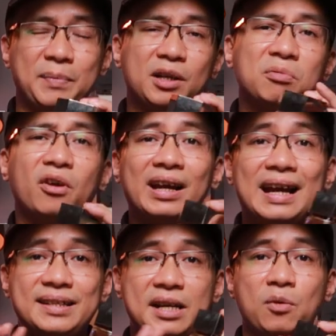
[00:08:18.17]
Mình không nói
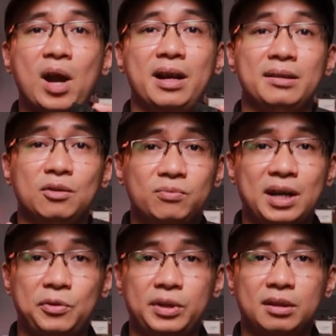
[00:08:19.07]
hai chai nước hoa này là giống
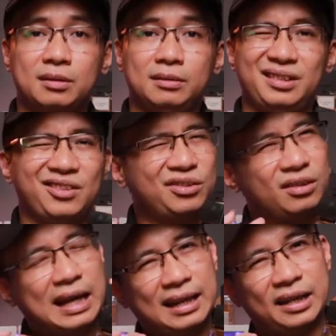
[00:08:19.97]
nhau nhá, nó
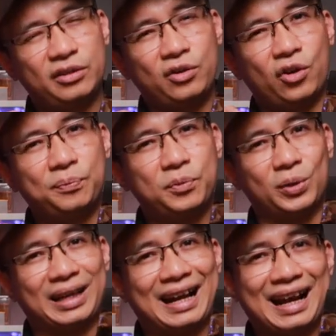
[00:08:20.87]
đại khái là nó có
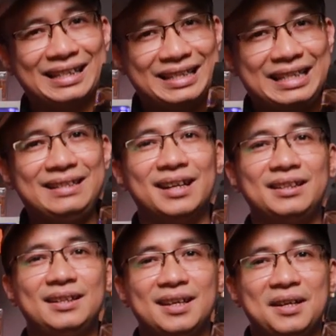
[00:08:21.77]
một cái gì
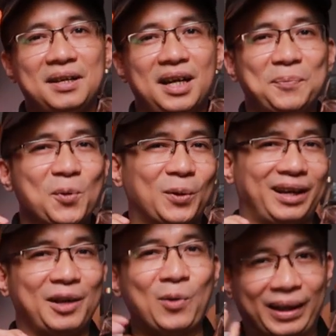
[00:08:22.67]
đấy ở một
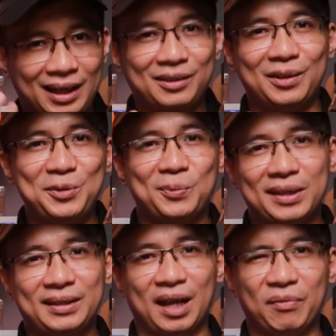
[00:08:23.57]
cái khoảng cách nào đấy chúng ta
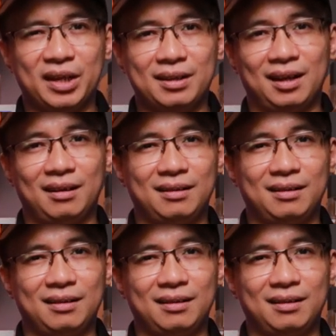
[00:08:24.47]
sẽ cảm thấy là